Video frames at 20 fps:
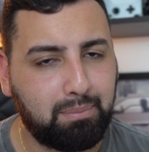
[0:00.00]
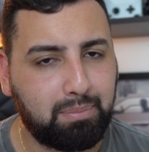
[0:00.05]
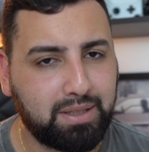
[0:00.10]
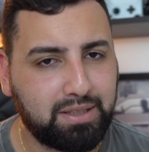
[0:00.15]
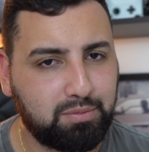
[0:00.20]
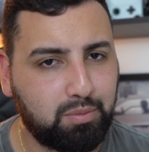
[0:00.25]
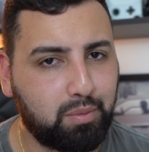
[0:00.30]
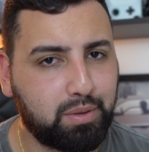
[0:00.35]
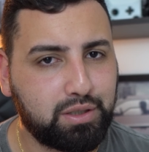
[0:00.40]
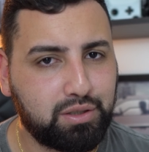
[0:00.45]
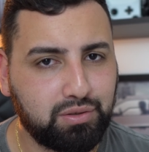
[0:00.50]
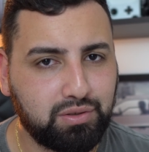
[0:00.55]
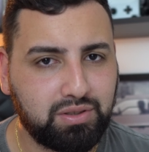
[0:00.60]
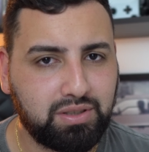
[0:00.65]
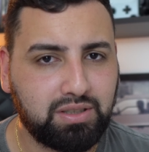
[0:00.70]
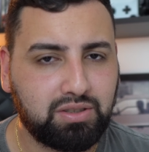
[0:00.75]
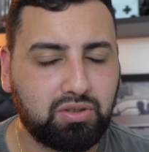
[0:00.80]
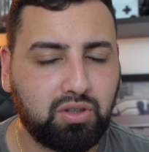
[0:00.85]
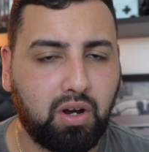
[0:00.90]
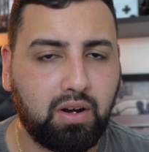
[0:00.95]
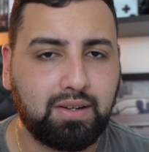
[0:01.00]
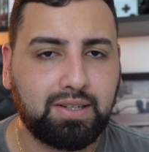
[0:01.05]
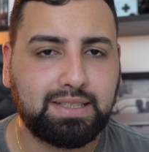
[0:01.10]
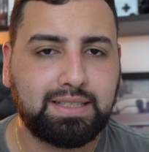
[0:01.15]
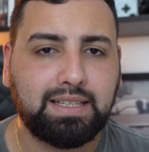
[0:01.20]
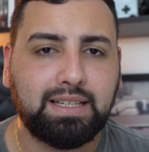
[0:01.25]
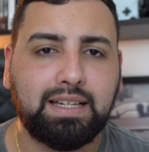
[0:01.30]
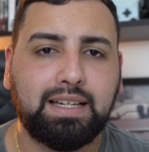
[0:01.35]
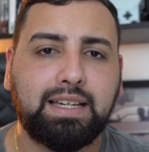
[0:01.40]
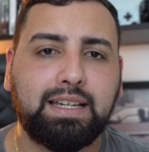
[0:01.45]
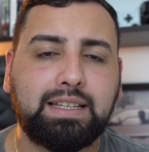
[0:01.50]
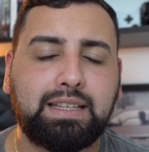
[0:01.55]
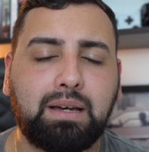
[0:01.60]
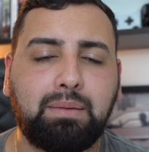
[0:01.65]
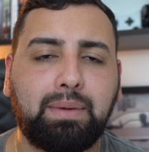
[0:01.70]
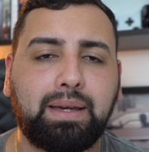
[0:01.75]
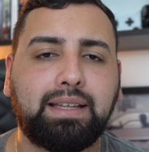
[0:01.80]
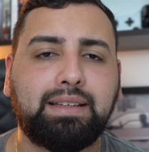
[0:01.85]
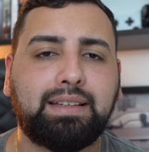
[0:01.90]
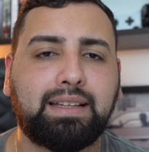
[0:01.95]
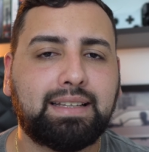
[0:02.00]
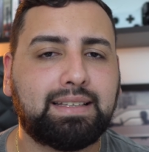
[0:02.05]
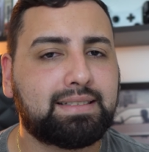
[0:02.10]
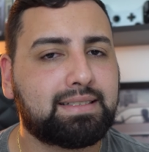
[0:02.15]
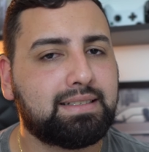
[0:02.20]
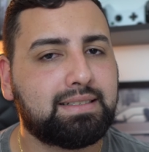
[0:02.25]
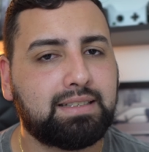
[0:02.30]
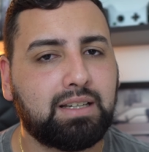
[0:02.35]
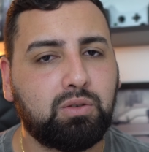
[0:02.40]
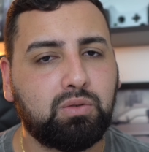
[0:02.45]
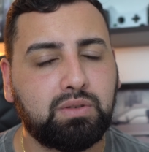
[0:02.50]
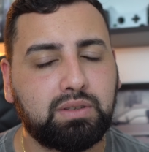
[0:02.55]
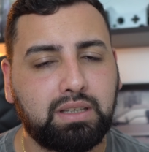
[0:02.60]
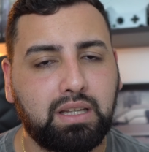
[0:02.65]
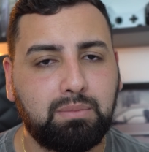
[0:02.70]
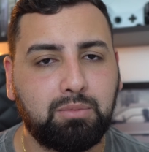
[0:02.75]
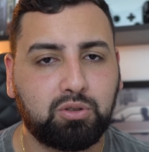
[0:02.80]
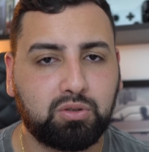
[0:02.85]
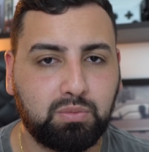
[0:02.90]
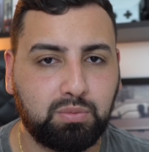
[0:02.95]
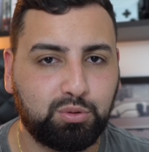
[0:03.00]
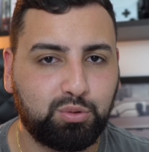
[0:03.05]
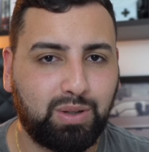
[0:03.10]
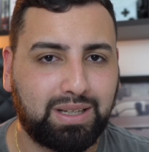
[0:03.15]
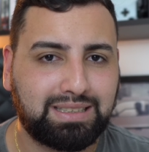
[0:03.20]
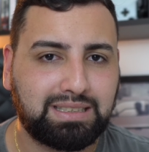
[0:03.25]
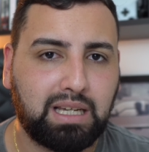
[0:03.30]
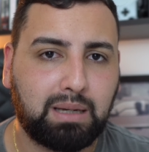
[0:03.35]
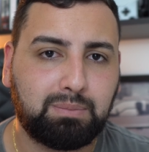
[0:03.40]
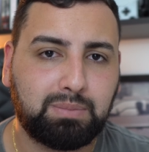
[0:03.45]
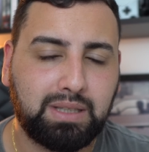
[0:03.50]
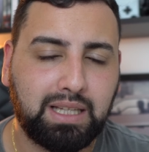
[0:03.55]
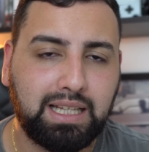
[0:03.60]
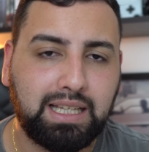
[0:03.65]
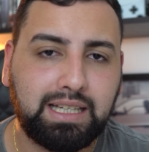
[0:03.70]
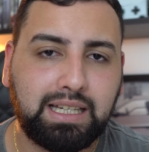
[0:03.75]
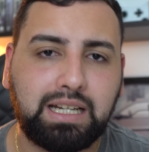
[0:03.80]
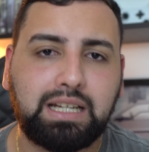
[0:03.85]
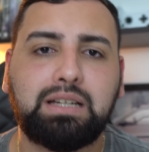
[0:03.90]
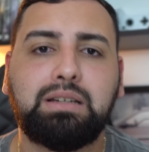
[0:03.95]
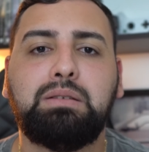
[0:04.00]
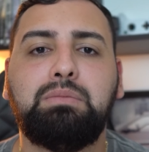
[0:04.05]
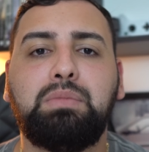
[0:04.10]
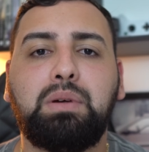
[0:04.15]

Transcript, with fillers: principalmente nos stories e também na descrição tem meus grupos do WhatsApp, Telegram,